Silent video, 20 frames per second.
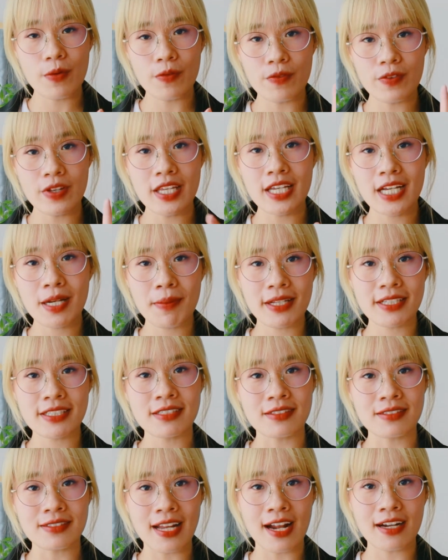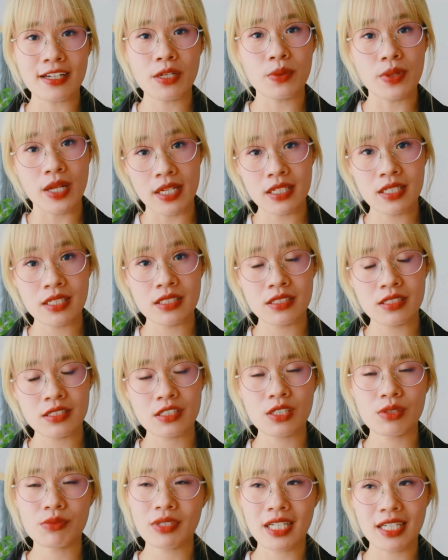vì các bạn xứng đáng điều đấy chứ
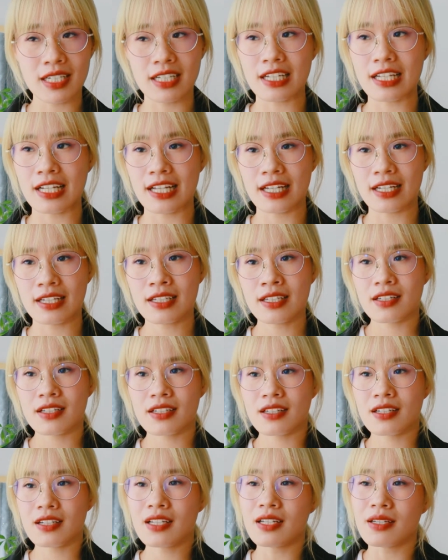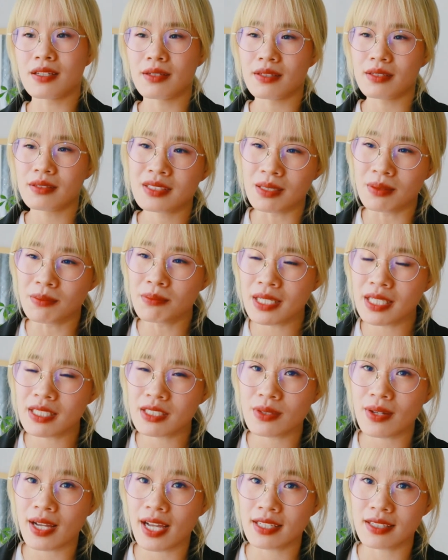không hẳn là để chứng minh
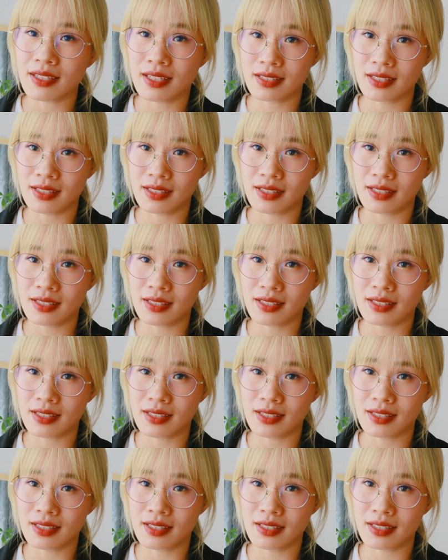cho ai đấy